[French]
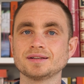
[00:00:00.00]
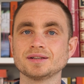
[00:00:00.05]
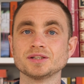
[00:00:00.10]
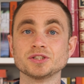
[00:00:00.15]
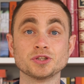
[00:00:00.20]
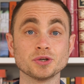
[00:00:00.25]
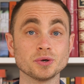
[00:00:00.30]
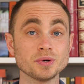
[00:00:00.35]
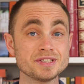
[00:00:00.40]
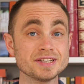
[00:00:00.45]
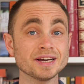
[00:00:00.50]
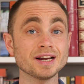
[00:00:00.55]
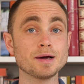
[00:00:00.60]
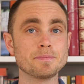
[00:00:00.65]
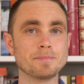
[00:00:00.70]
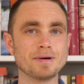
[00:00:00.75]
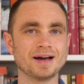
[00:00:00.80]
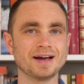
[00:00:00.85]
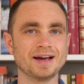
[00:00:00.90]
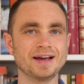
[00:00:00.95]
Je retire
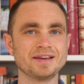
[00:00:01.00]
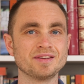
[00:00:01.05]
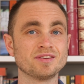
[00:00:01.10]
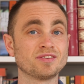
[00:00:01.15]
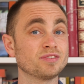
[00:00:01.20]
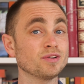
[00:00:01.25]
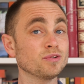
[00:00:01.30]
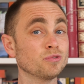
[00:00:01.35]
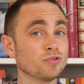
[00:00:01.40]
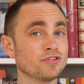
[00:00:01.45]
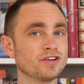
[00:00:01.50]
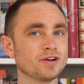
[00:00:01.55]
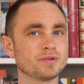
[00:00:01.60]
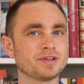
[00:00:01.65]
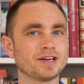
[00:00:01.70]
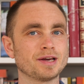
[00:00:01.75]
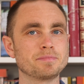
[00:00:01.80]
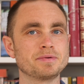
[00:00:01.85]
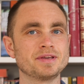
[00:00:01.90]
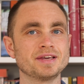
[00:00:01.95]
l'appareil sans toucher au
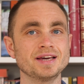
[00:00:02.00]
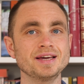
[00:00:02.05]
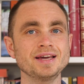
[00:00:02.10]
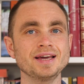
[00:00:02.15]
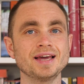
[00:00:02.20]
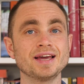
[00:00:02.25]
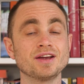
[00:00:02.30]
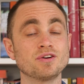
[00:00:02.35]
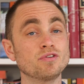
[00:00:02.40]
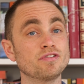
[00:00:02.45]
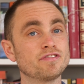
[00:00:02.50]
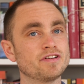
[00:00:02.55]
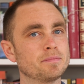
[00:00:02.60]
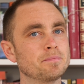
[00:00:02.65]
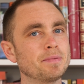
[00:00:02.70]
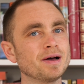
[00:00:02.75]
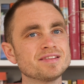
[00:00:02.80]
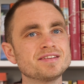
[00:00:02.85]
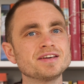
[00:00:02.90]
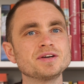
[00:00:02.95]
trépied et je fais
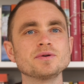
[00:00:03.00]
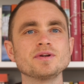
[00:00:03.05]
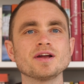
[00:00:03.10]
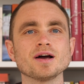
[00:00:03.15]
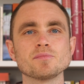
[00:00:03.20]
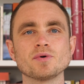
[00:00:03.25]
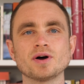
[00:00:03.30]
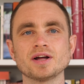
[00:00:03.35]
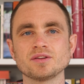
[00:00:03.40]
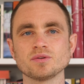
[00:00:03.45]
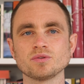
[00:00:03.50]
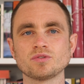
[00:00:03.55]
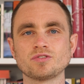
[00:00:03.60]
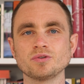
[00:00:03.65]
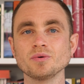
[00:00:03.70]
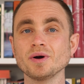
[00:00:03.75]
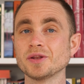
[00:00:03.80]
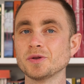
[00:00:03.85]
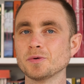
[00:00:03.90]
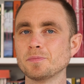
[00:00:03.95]
particulièrement
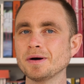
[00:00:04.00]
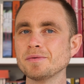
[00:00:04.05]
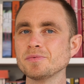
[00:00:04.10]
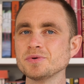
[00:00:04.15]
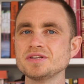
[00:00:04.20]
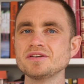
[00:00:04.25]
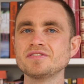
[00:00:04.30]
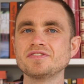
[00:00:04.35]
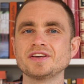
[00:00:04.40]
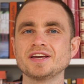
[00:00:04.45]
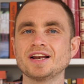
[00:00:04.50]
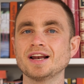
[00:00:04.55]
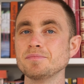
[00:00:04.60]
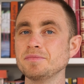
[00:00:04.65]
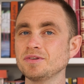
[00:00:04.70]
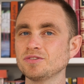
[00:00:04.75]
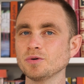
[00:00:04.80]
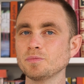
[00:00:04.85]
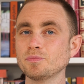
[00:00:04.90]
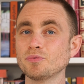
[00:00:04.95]
attention à ne pas modifier la
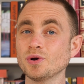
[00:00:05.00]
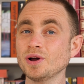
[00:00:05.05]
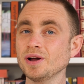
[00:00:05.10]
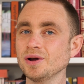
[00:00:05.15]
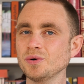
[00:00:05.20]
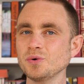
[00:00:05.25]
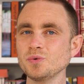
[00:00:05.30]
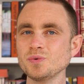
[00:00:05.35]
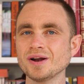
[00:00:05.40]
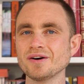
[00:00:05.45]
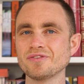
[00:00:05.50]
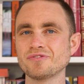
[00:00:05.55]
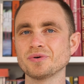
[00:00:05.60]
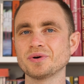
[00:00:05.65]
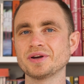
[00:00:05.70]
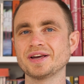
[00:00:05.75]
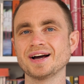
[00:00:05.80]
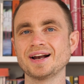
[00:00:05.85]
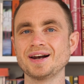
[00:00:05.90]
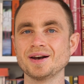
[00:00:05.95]
mise au point ou la
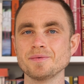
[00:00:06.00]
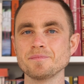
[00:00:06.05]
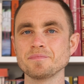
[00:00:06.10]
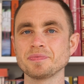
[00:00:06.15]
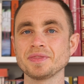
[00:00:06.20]
focale.